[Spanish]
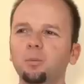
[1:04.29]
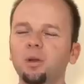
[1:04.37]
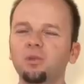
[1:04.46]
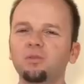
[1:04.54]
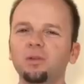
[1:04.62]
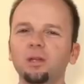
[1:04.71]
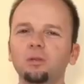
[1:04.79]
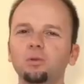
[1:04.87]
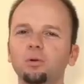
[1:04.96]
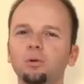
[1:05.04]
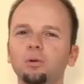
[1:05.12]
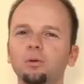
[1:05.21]

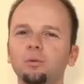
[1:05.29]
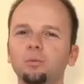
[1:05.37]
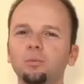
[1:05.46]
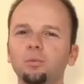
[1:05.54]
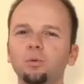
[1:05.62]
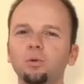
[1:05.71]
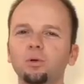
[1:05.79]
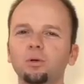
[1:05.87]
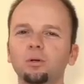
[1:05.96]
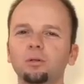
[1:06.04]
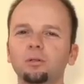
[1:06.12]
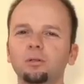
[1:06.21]
perfecto,
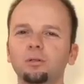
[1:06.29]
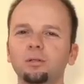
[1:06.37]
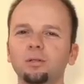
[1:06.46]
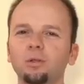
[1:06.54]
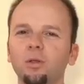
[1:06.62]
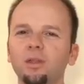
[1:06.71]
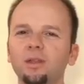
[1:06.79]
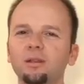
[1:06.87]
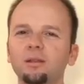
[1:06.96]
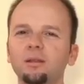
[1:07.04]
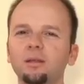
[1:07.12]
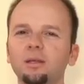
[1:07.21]
puro,
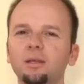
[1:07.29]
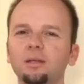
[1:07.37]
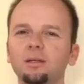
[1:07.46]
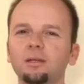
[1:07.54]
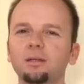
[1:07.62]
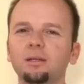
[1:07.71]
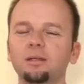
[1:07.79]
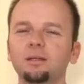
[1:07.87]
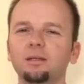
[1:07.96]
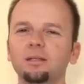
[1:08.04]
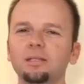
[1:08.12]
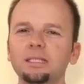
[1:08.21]
inocente,
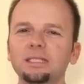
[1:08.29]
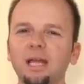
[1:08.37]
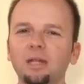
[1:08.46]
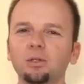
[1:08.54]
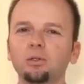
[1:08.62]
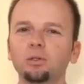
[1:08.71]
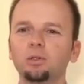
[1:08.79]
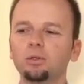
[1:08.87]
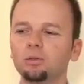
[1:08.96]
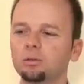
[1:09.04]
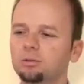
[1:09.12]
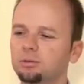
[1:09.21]

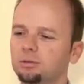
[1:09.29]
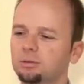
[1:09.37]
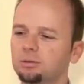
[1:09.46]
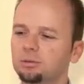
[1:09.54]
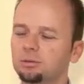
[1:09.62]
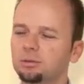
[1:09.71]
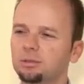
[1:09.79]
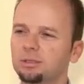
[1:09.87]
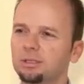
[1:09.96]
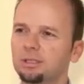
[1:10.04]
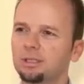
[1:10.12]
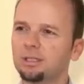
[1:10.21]
santo.
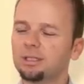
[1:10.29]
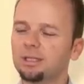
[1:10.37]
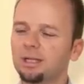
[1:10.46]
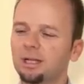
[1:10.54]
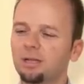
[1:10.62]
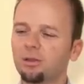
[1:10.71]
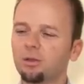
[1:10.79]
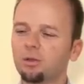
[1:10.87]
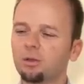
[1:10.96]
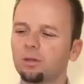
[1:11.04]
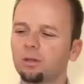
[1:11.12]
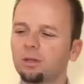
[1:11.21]
Y la
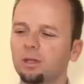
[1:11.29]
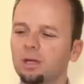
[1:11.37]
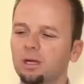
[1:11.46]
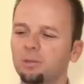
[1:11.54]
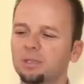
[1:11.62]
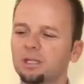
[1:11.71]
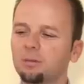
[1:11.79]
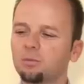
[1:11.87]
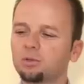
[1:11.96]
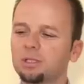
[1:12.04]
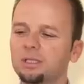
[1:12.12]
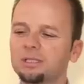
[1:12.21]
lección que
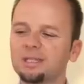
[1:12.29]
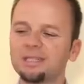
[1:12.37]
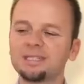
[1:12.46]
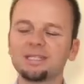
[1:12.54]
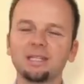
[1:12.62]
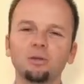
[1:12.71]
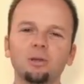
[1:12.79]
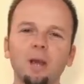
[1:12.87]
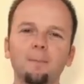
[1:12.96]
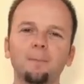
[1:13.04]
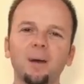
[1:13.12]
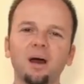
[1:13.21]
repasamos es deseo
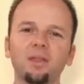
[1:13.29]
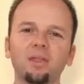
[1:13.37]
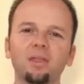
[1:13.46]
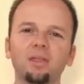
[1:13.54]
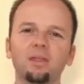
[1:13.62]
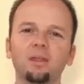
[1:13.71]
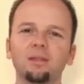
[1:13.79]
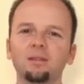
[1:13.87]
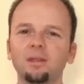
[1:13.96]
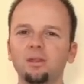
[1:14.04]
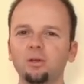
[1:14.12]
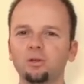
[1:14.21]
la paz
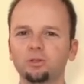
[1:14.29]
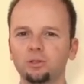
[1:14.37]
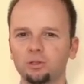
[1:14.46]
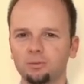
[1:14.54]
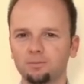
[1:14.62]
de Dios.